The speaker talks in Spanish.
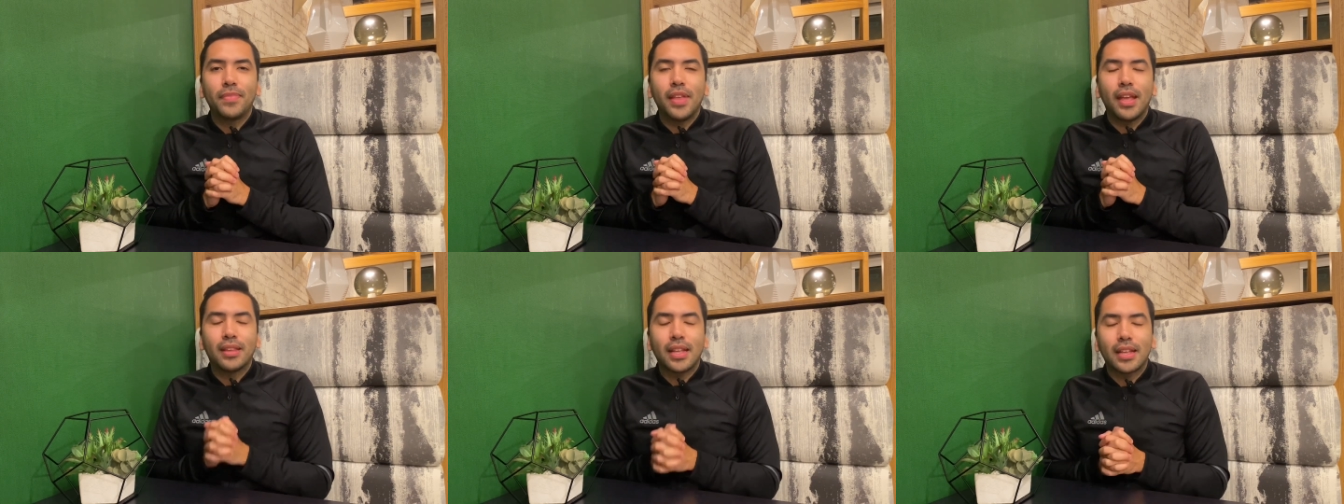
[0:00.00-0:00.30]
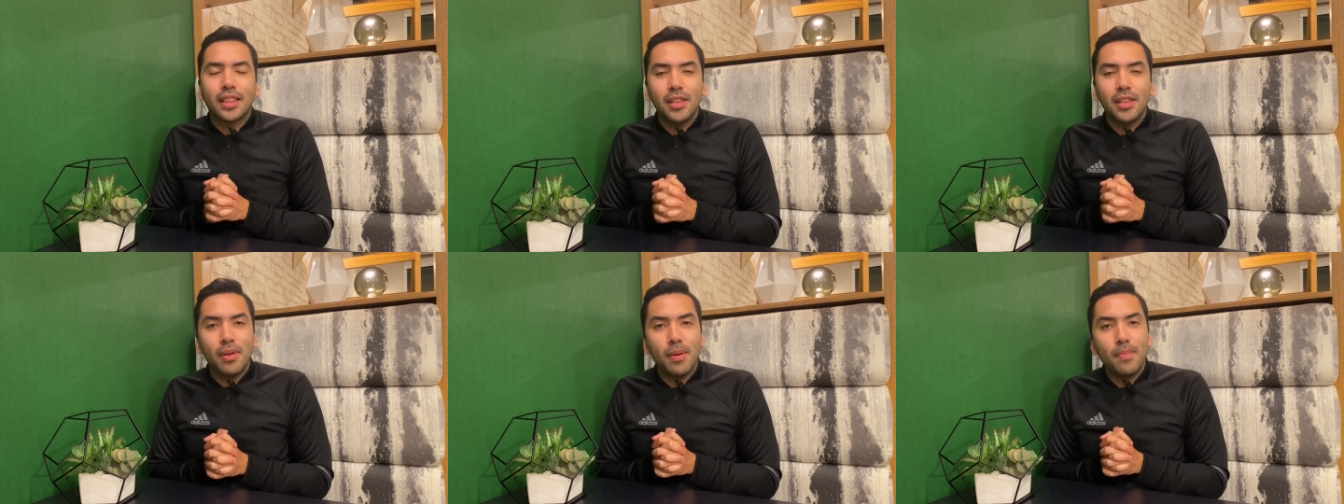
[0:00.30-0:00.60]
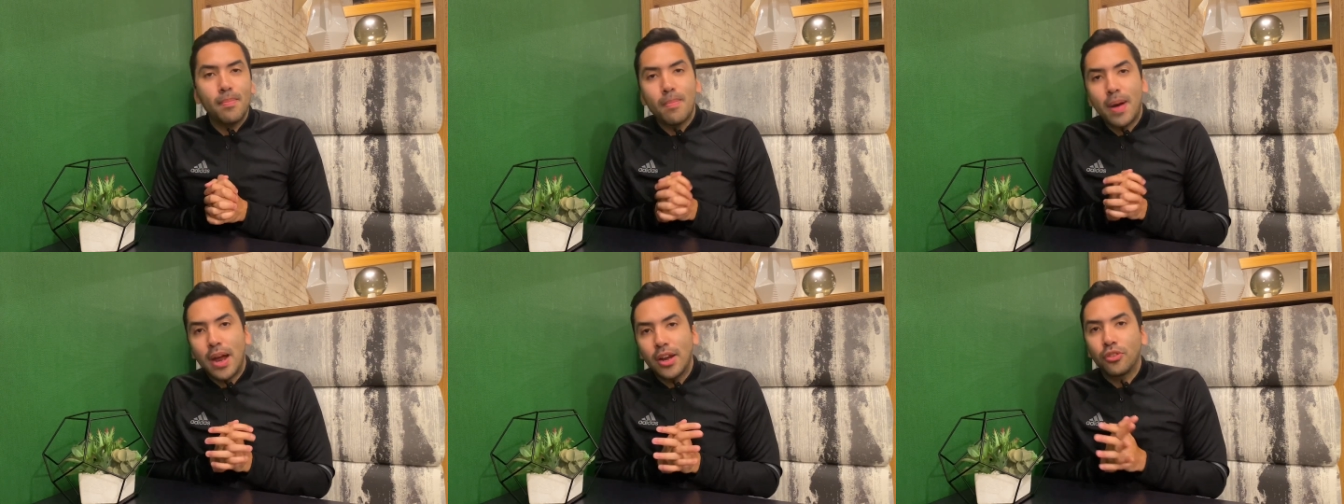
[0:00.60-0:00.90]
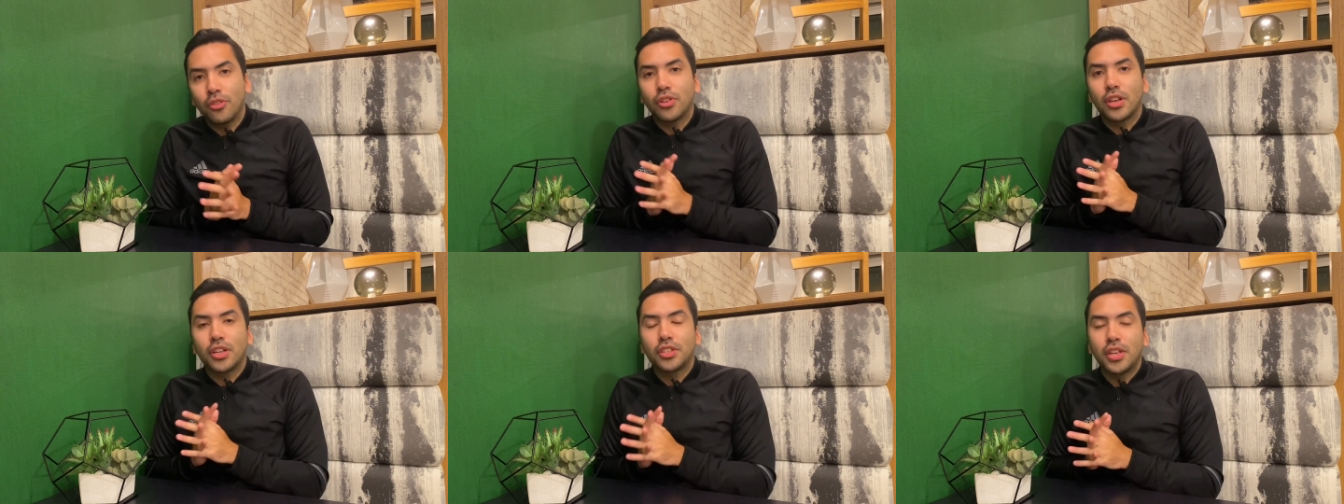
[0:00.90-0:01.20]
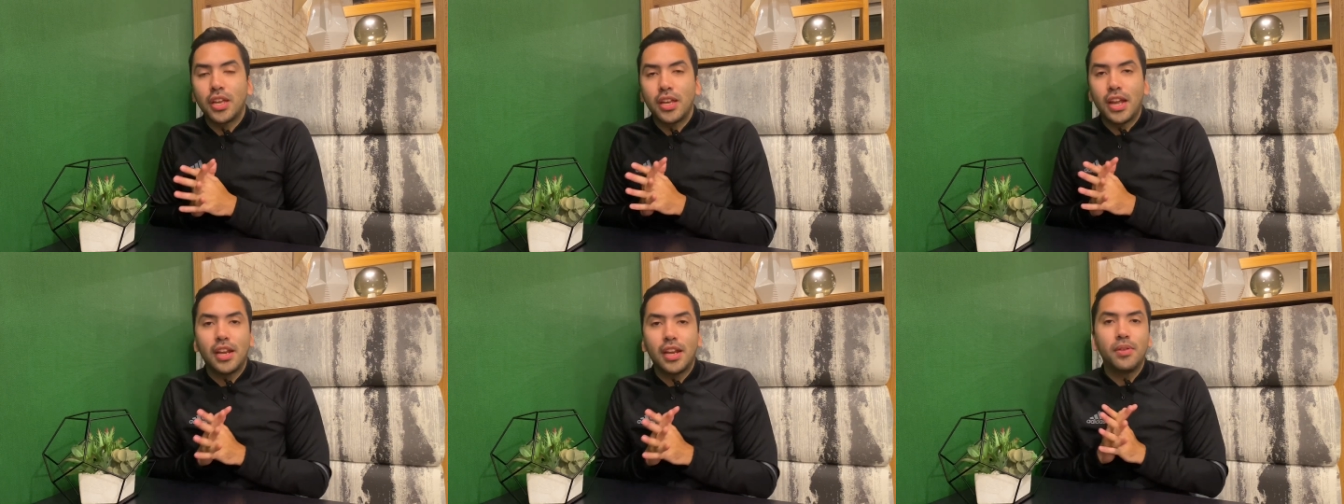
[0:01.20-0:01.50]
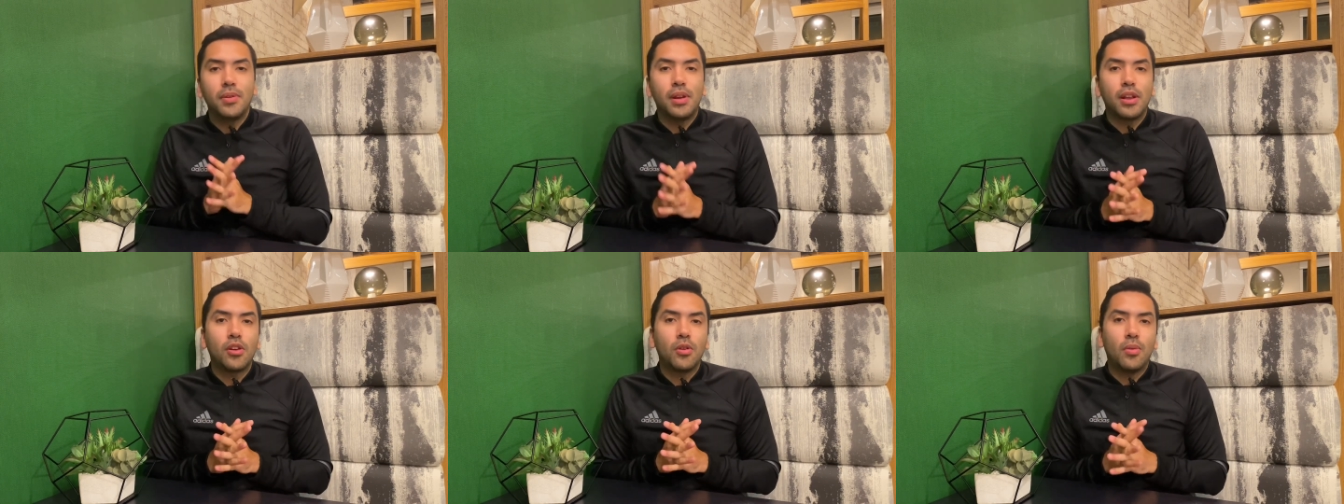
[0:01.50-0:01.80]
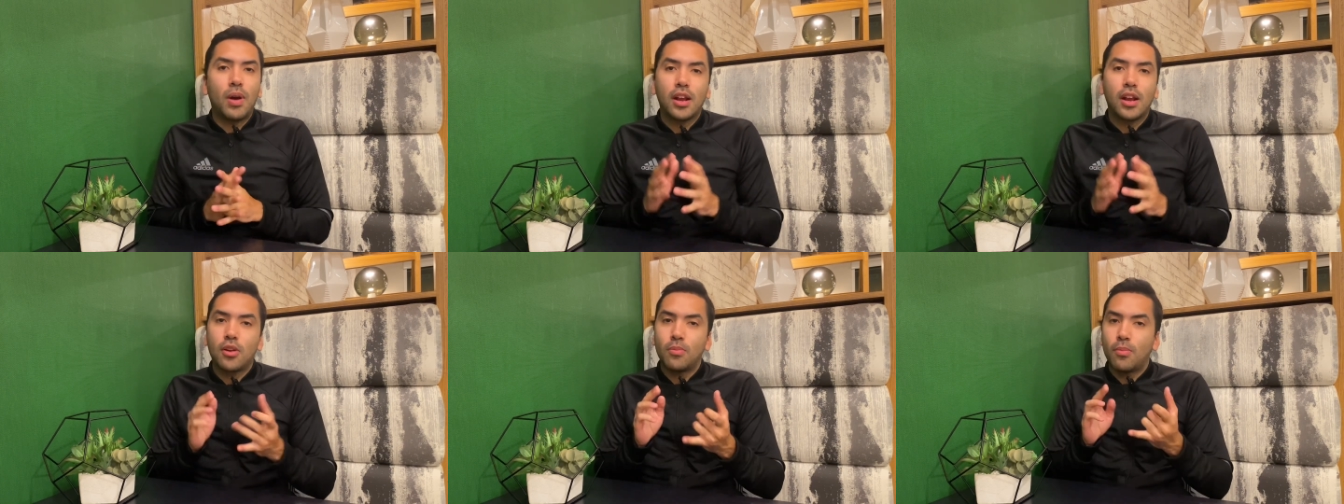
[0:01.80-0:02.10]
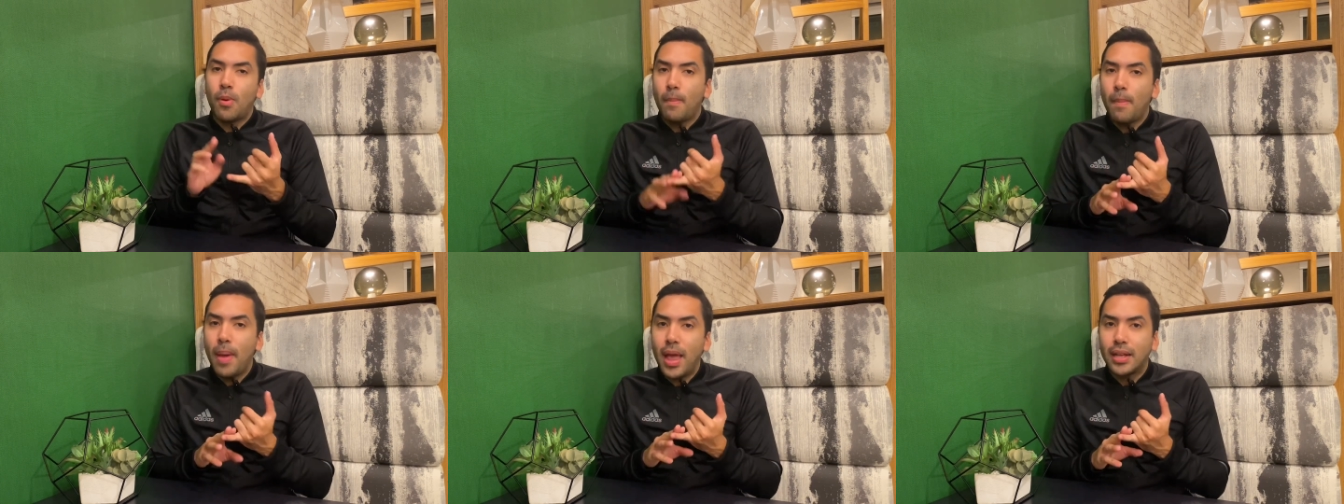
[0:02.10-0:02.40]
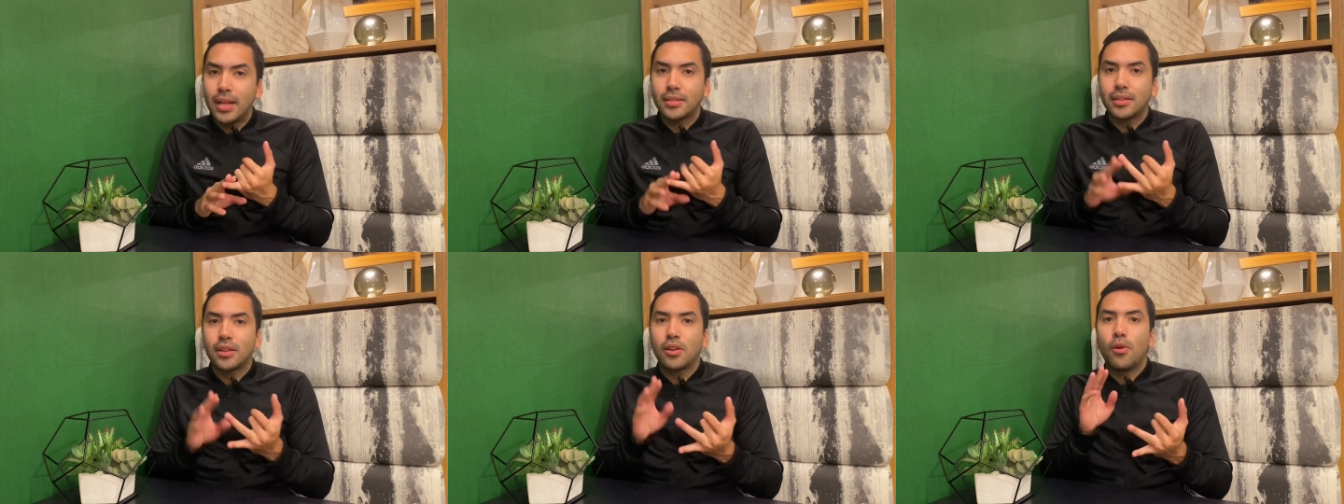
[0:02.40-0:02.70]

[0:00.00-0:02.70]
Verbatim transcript: está activa en varios exchanges a nivel global, como MEX,